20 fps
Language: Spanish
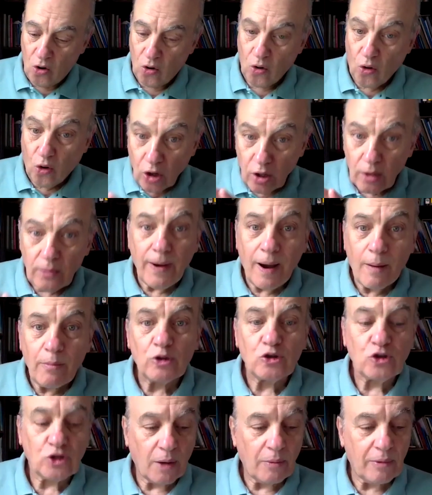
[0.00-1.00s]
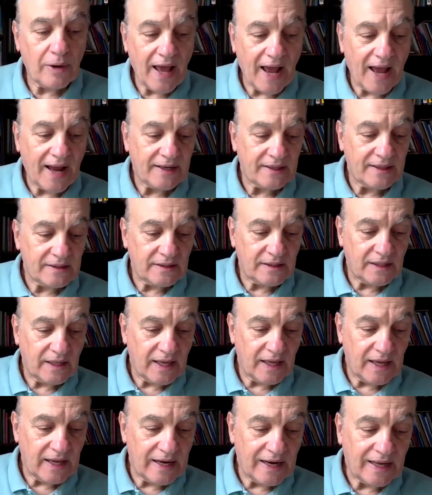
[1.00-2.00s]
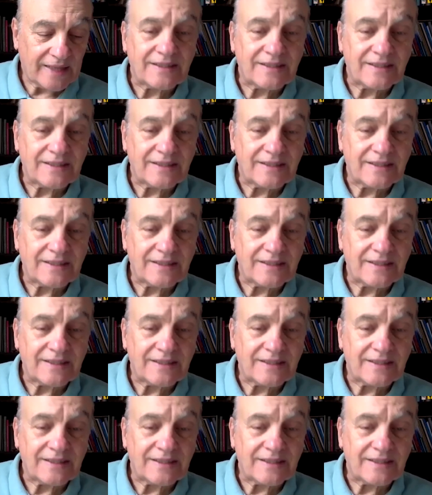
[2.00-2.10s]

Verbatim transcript: Hoy vamos a hablar de la